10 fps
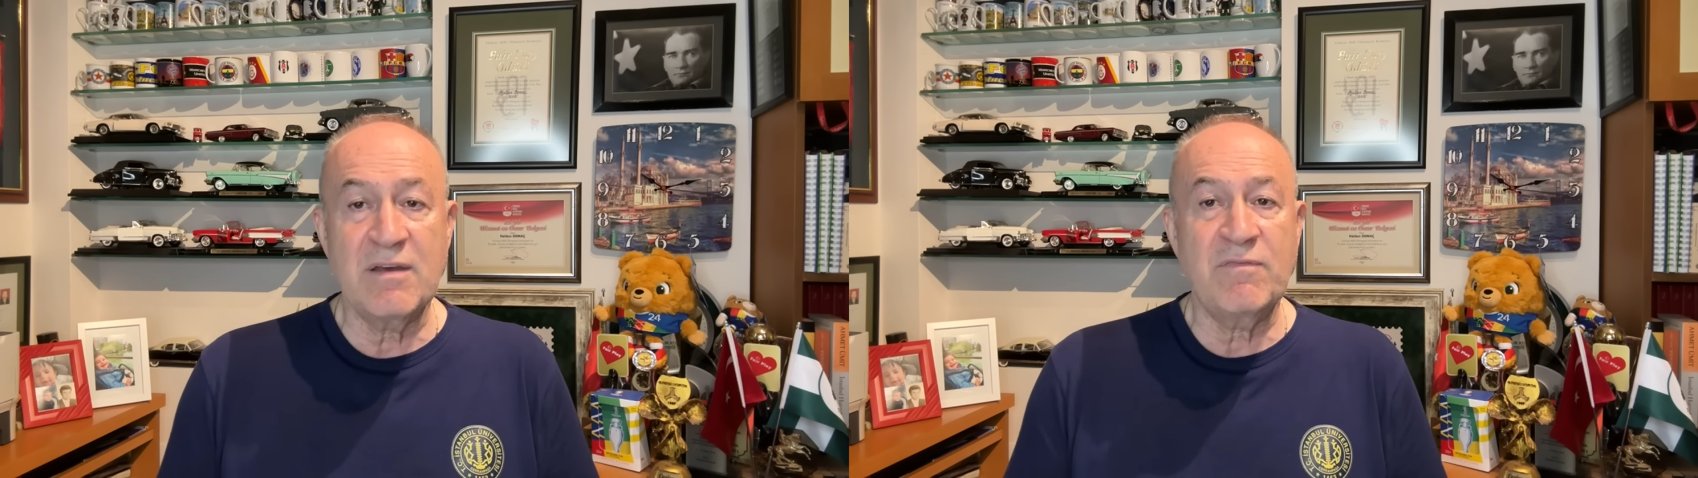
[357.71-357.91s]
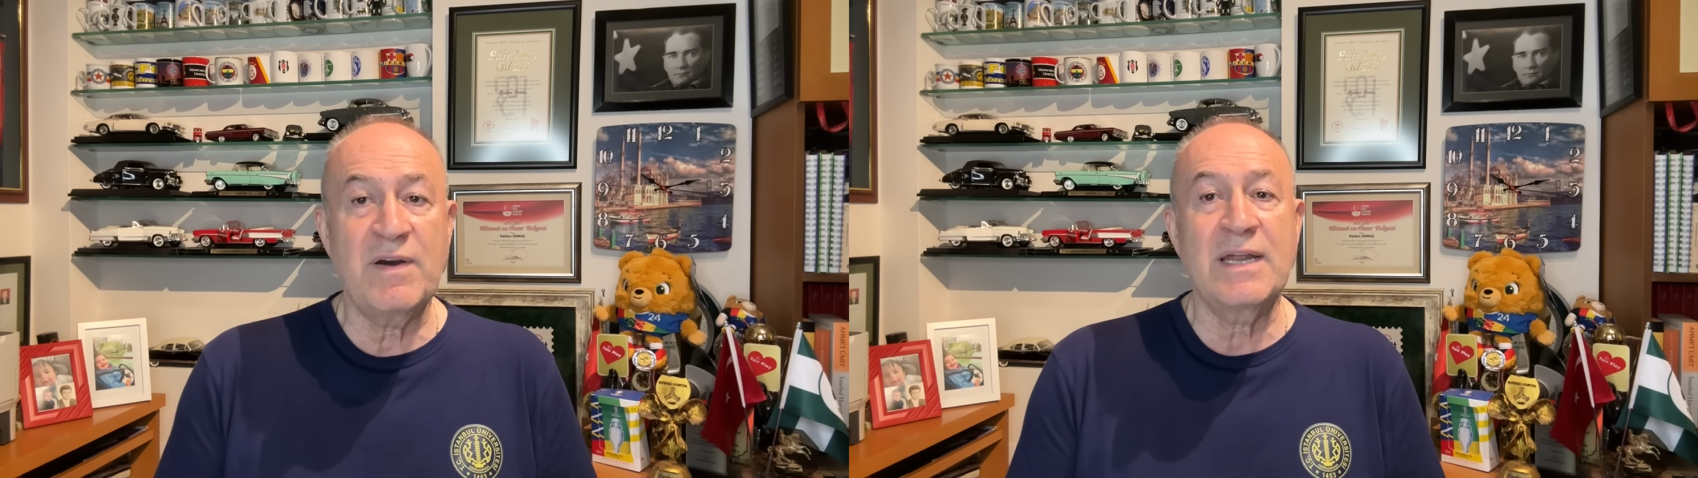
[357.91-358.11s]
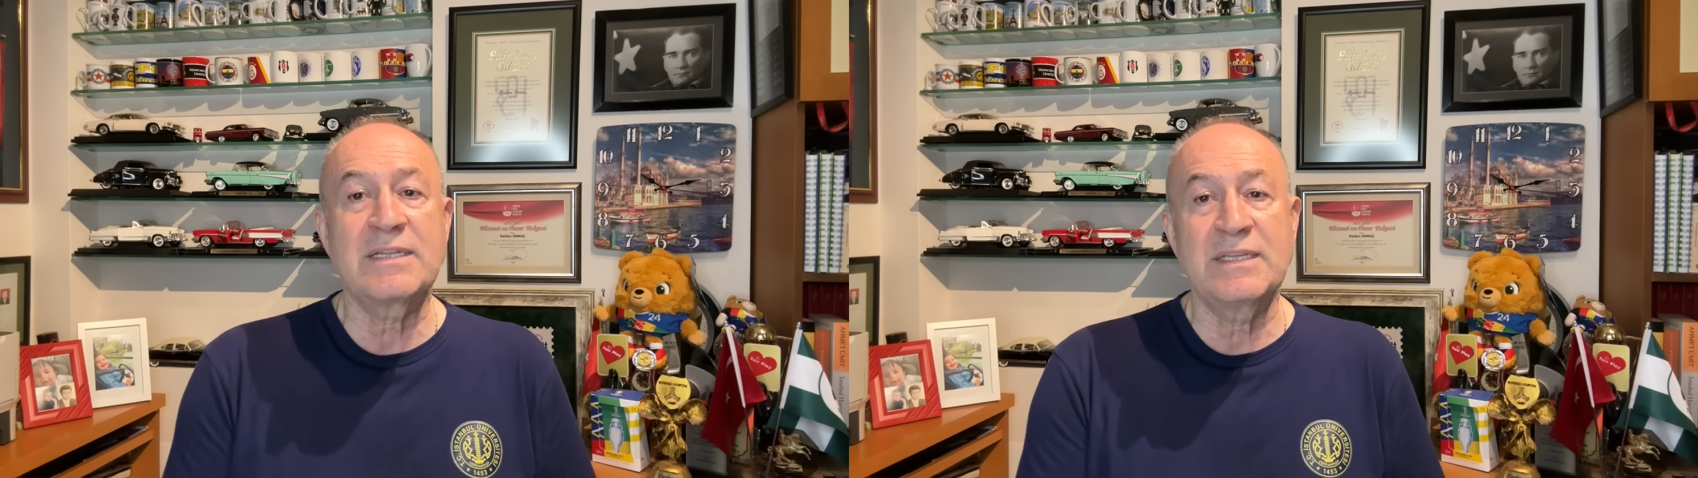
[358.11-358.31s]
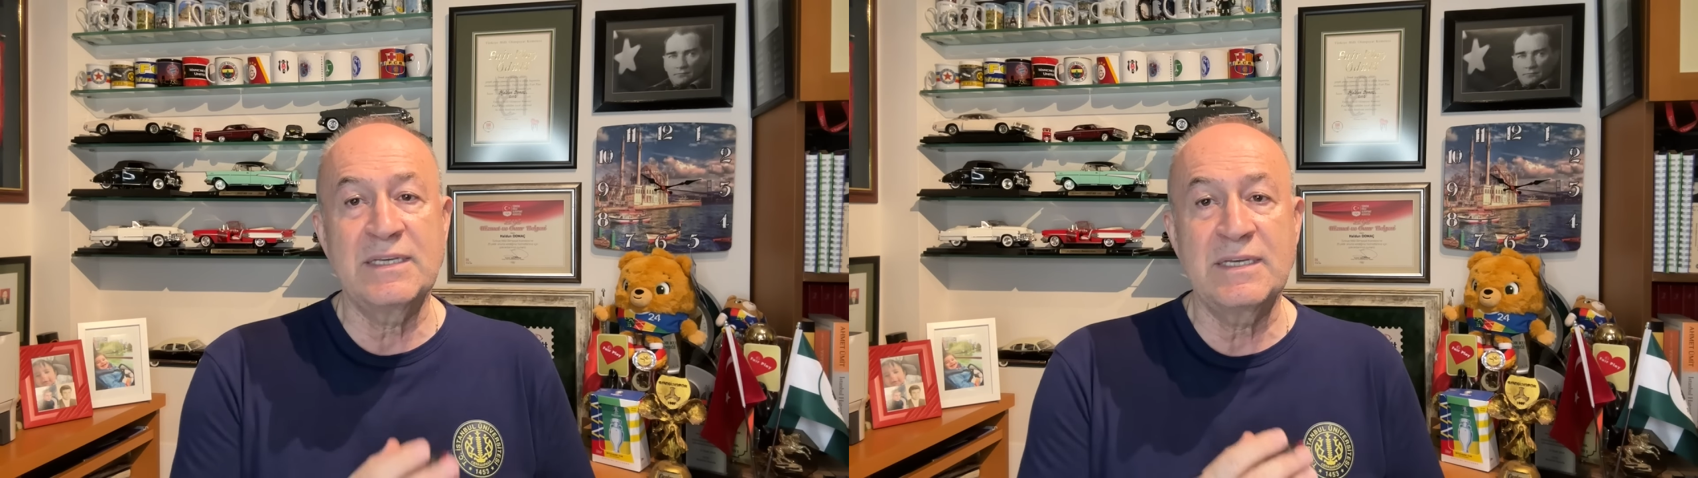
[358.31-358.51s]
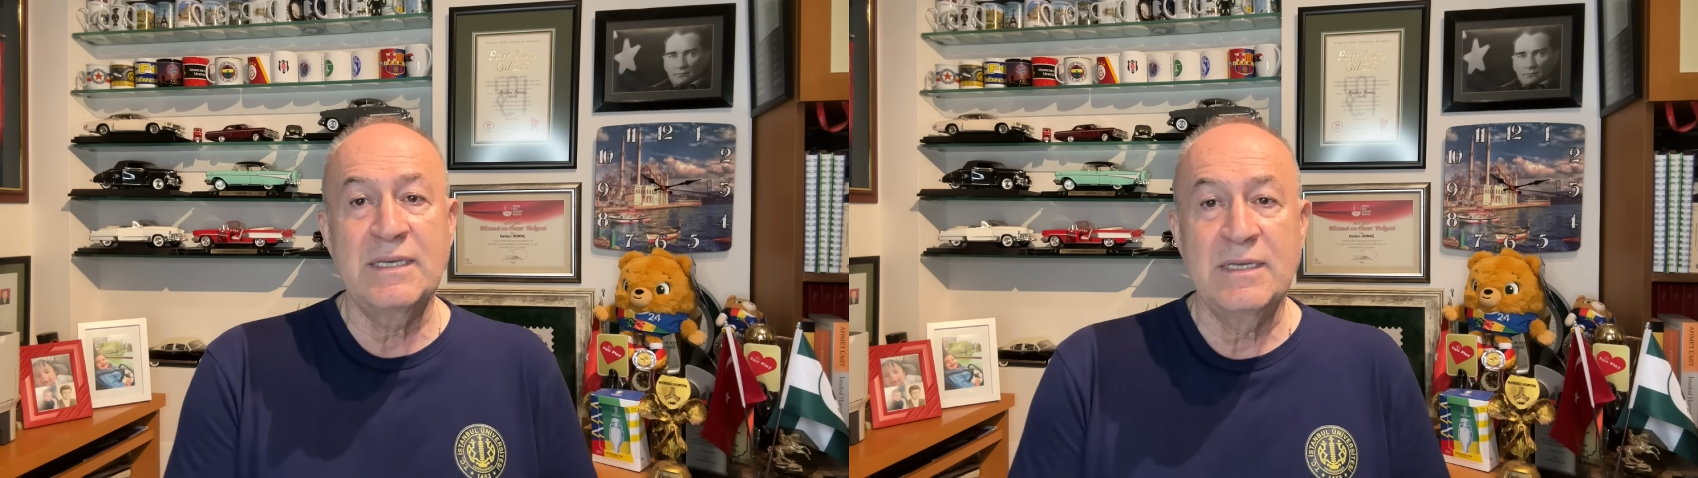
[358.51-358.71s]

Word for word: farklı